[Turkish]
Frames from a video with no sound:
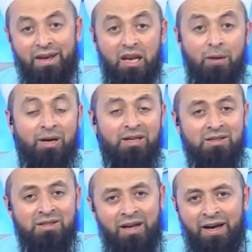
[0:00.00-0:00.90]

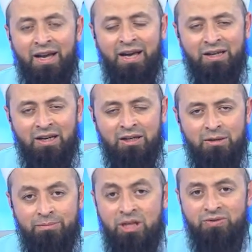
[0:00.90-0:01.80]
namazla alakalı
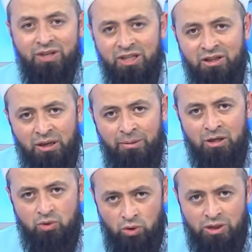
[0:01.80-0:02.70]
beş vakit
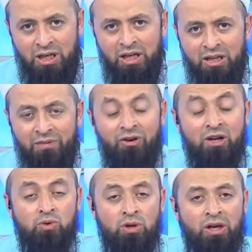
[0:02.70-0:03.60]
namaz özellikle
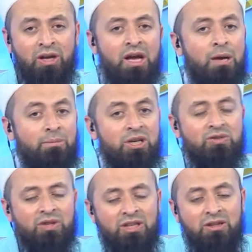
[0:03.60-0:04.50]
farz olan
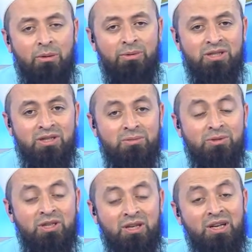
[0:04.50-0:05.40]
beş vakit
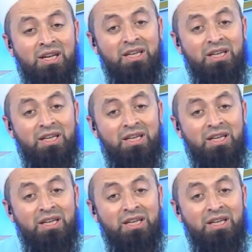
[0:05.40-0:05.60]
namazımızı